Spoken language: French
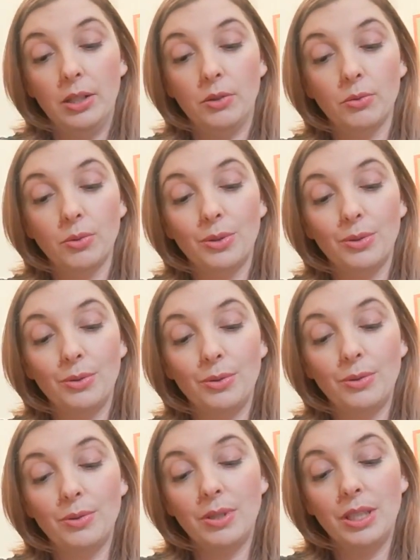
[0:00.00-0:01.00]
Donc
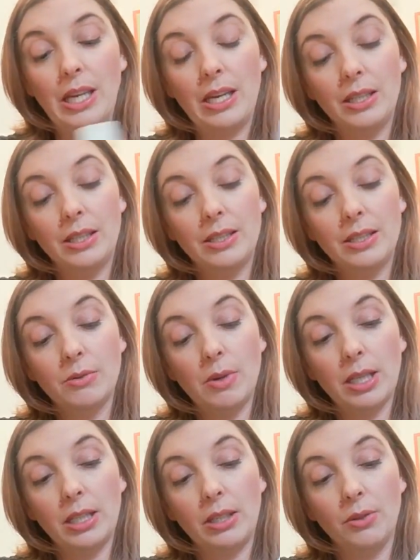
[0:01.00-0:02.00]
il y a une
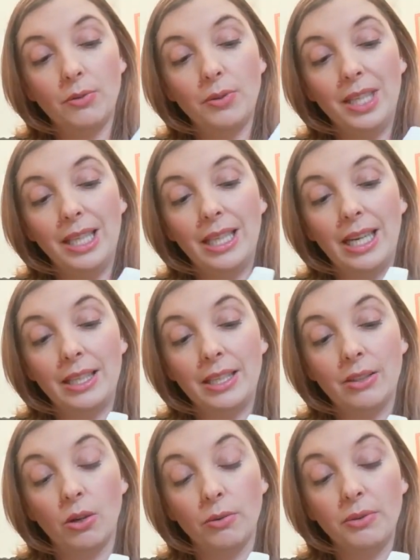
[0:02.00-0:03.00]
histoire, il y a une
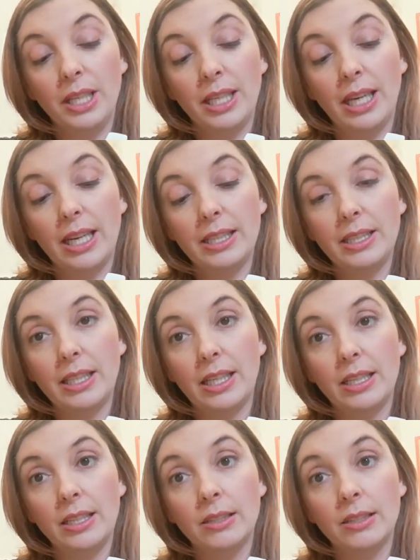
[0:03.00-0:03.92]
filigrane, en filigrane il y a